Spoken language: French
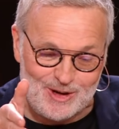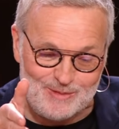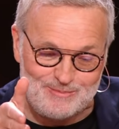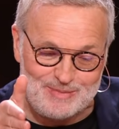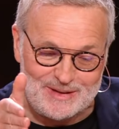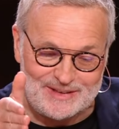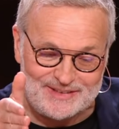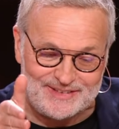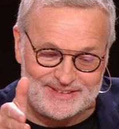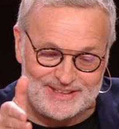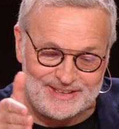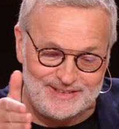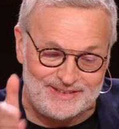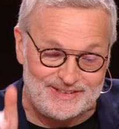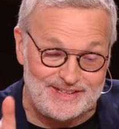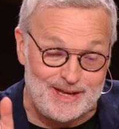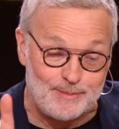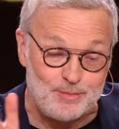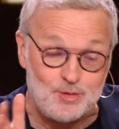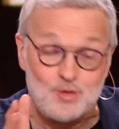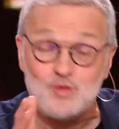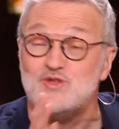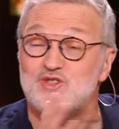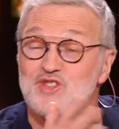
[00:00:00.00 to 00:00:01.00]
passé ici. Il y a
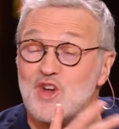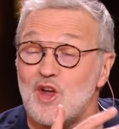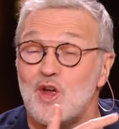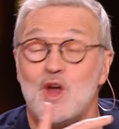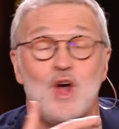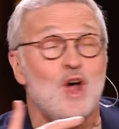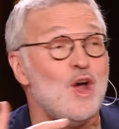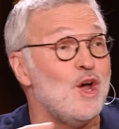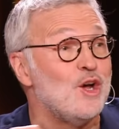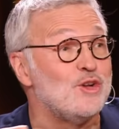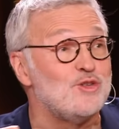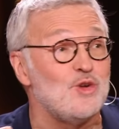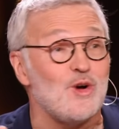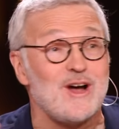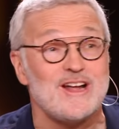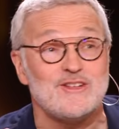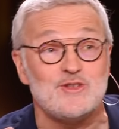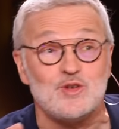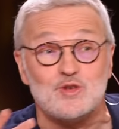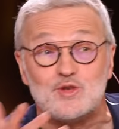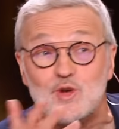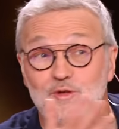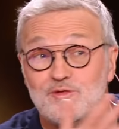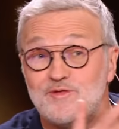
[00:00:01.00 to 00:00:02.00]
beaucoup de gens de radio
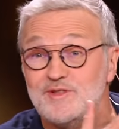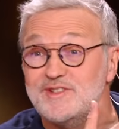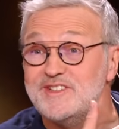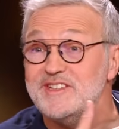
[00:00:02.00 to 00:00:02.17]
que vous